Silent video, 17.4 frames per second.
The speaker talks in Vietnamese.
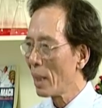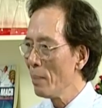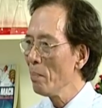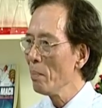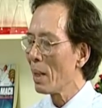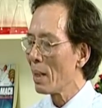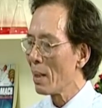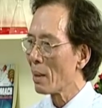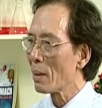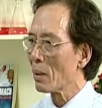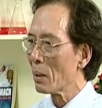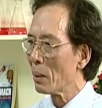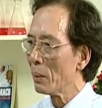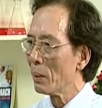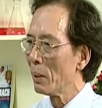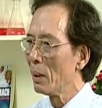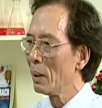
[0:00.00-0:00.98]
chính và được sử
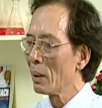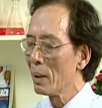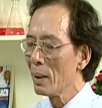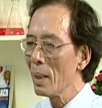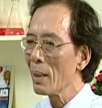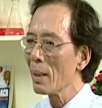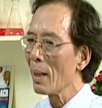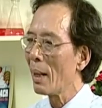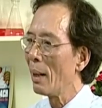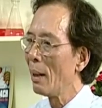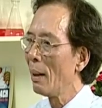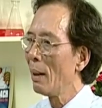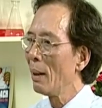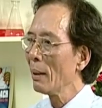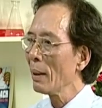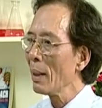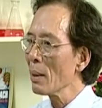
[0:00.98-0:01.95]
dụng. Thứ nhất là
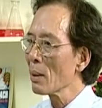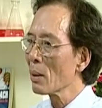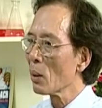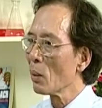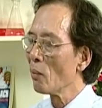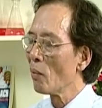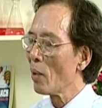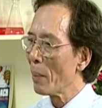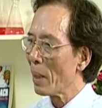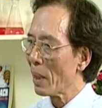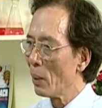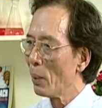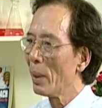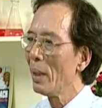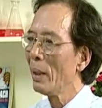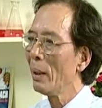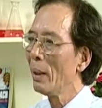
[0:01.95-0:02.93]
tác dụng về mặt
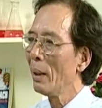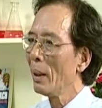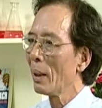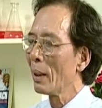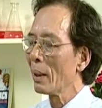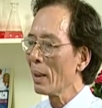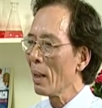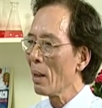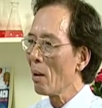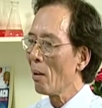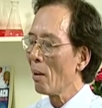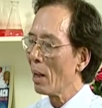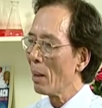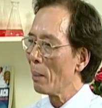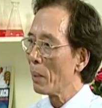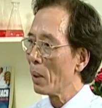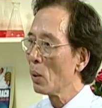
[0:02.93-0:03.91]
đông y, người ta
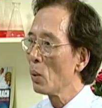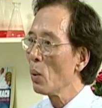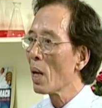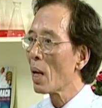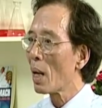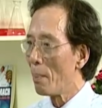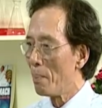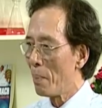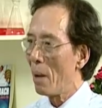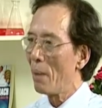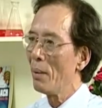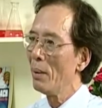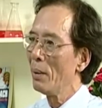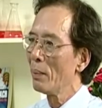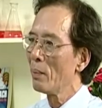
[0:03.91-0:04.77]
gọi là một cái thuốc cầm máu.